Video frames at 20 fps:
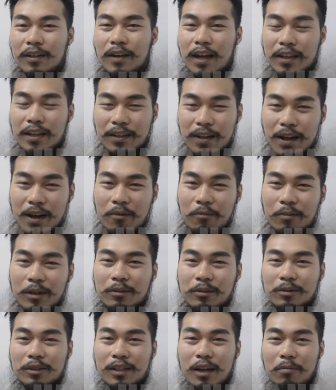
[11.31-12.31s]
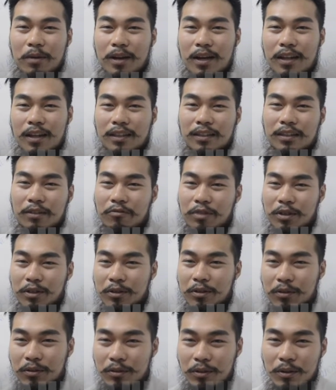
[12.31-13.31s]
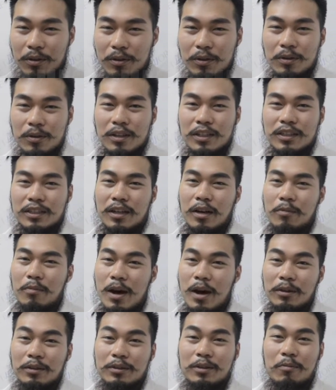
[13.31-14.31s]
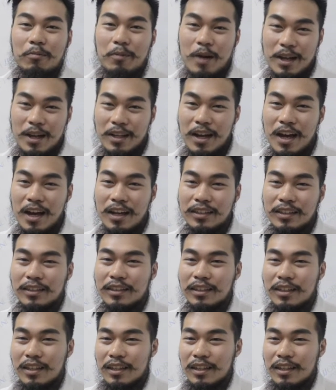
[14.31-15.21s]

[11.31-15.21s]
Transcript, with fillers: Right now, pag-uusapan natin sa video to is about the products.